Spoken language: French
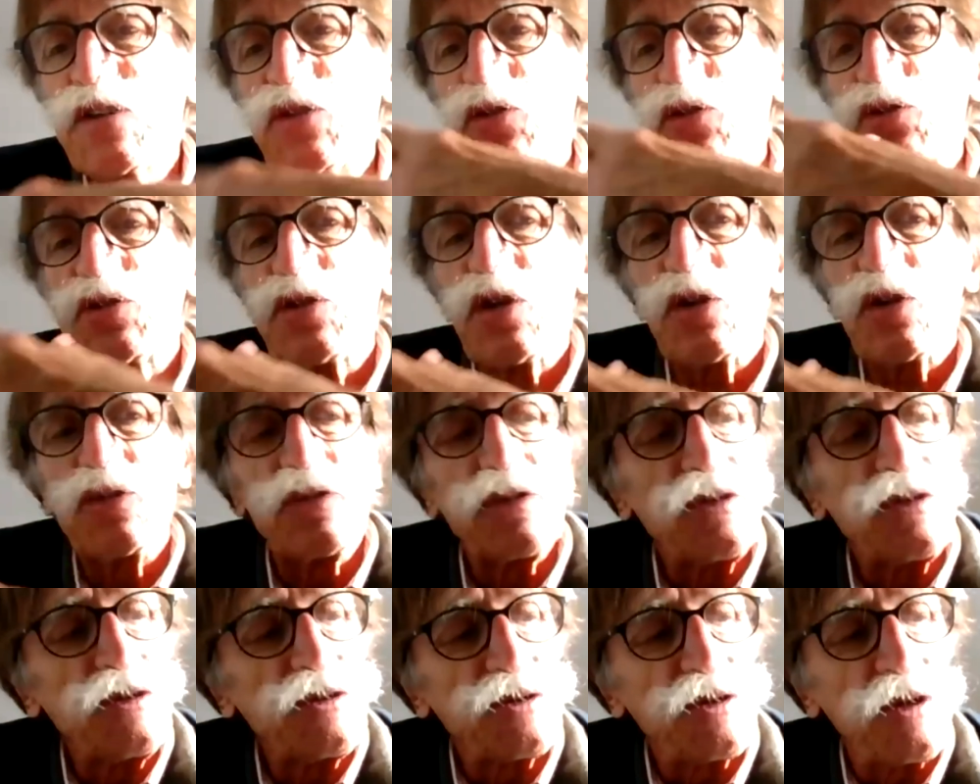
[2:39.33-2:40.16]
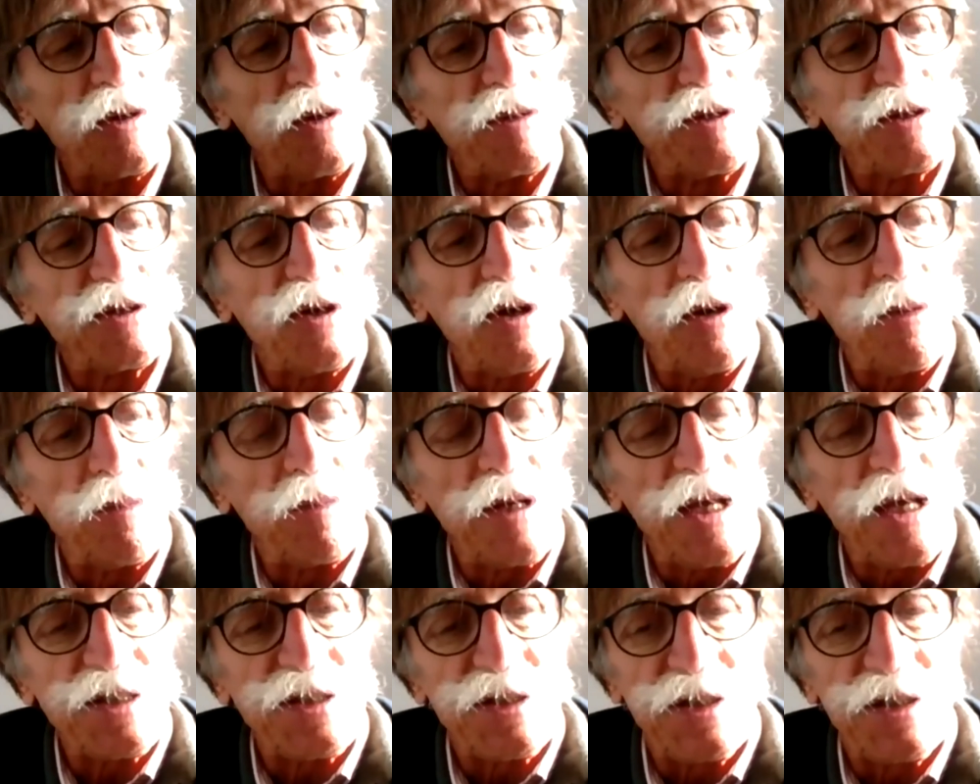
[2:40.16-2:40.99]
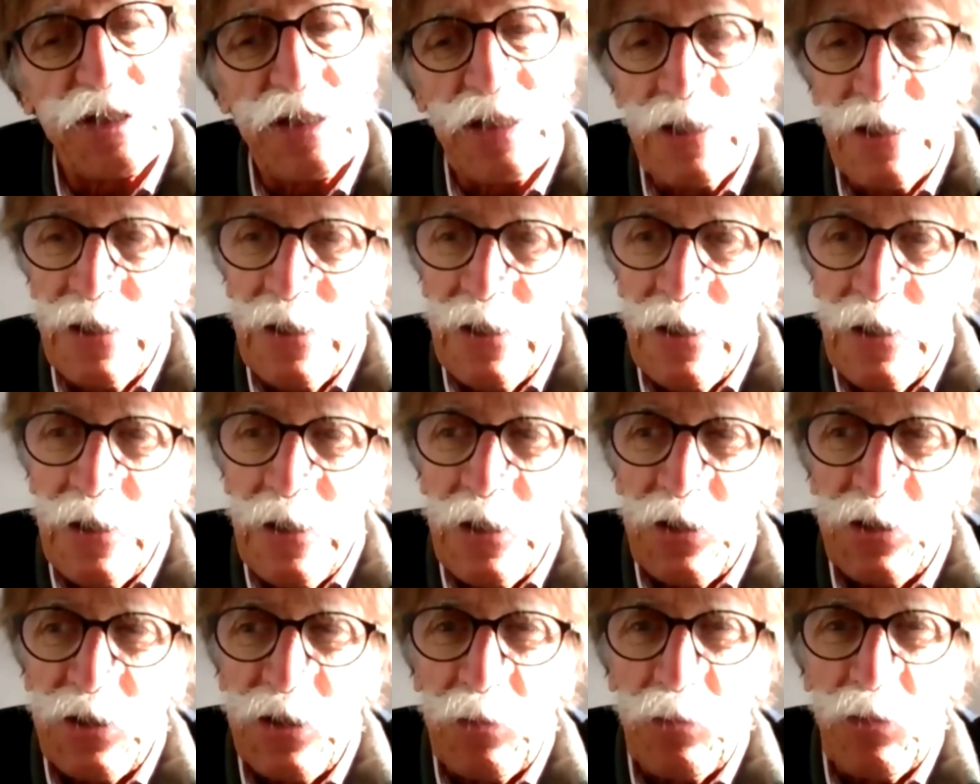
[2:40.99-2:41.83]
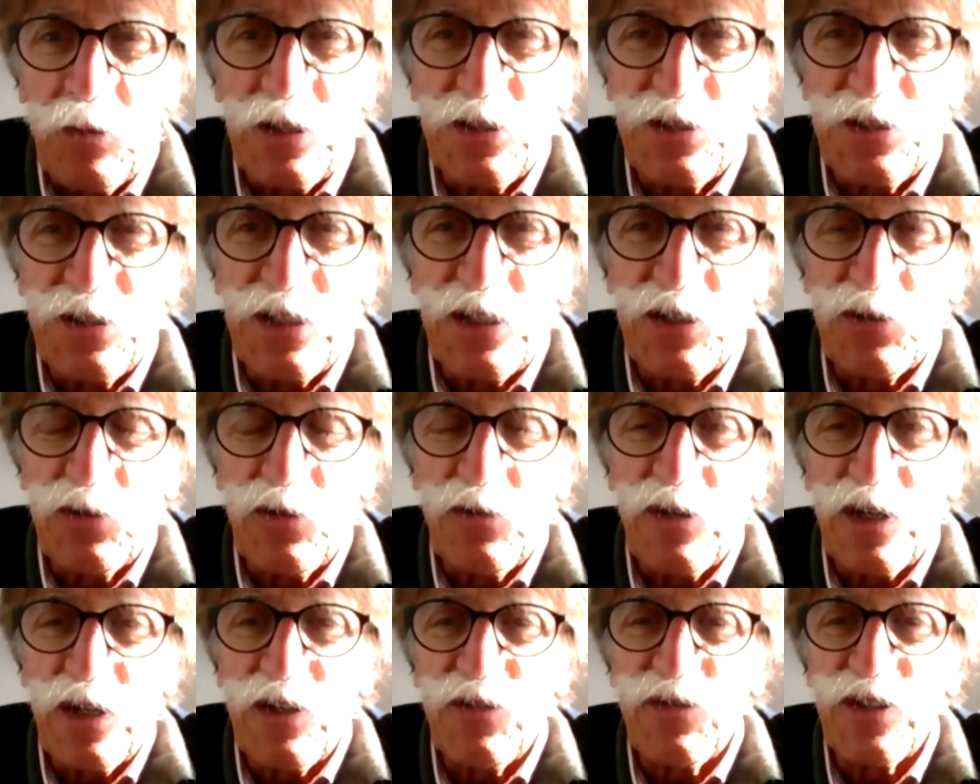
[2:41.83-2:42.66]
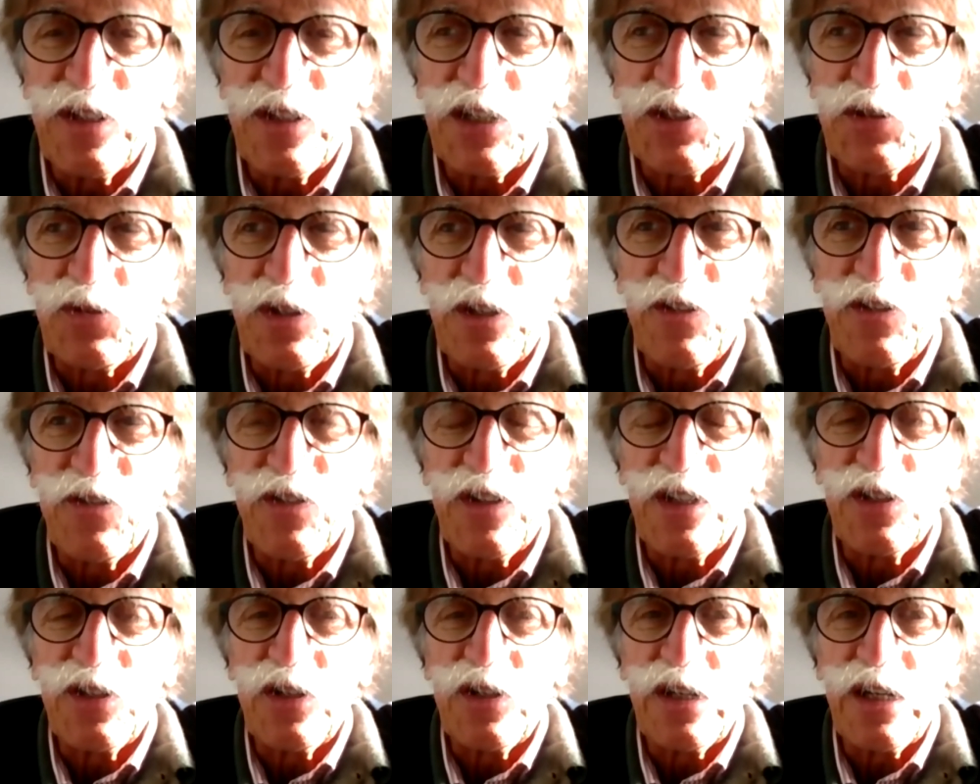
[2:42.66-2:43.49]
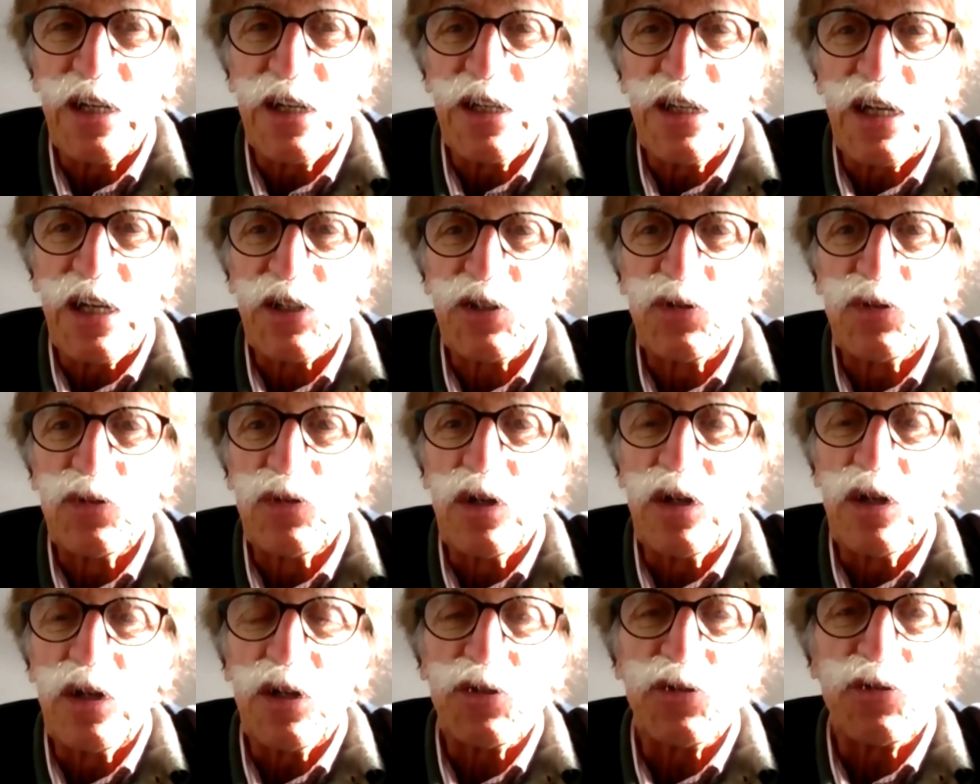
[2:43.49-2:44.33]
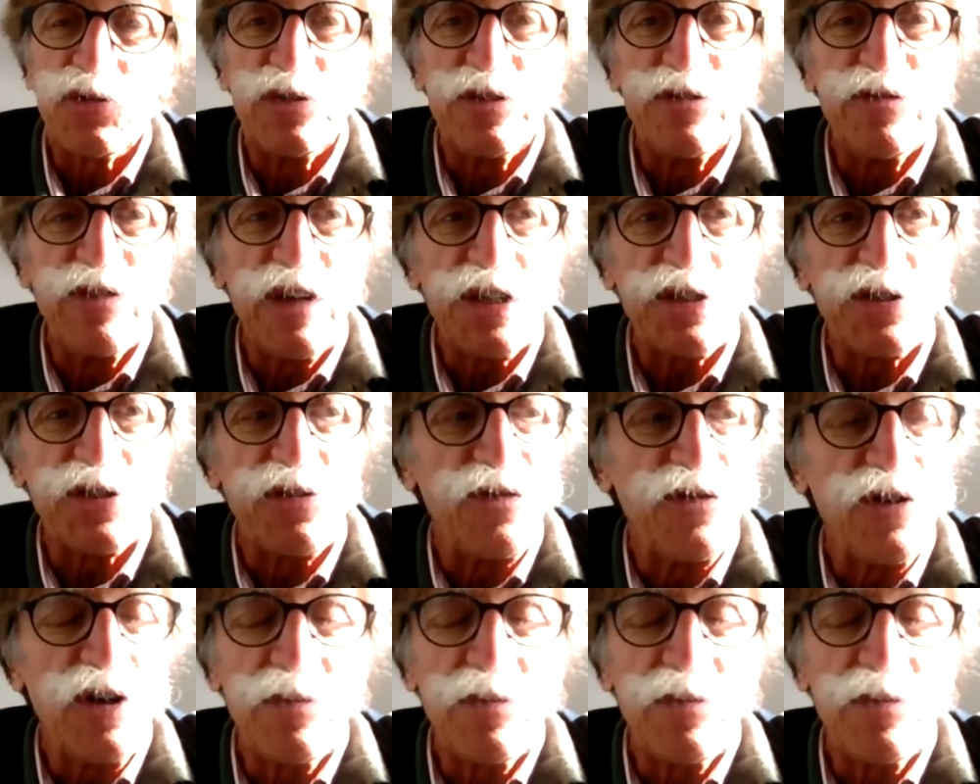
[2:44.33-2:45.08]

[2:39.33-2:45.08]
vite on s'est rendu compte qu'en mettant en place des, des, politiques de vérification des faits dans les rédactions, alors sous diverses